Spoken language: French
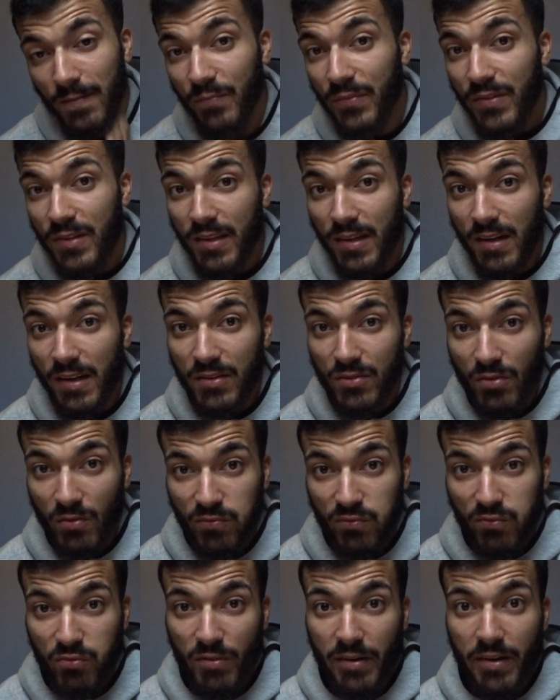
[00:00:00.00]
C'est les
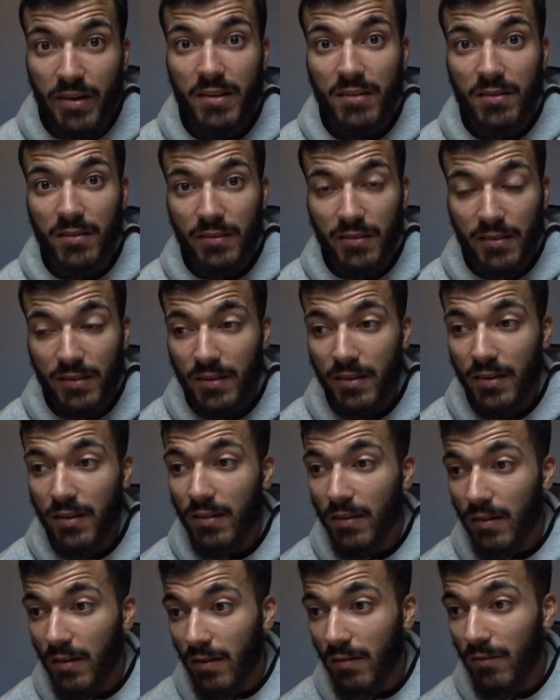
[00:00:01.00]
enfoirés, ça.
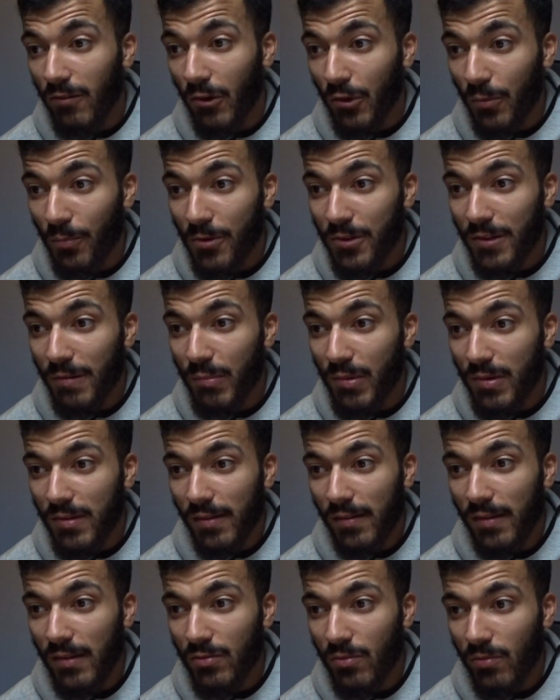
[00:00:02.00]
Franchement, j'appelle ça
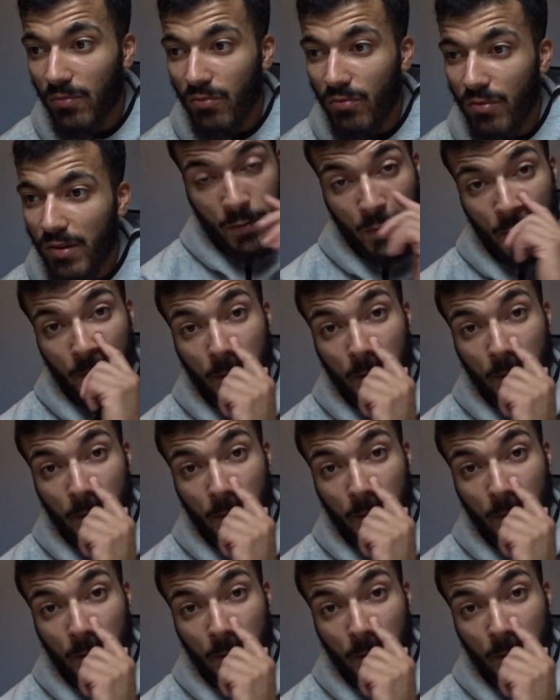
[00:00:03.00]
des enfoirés.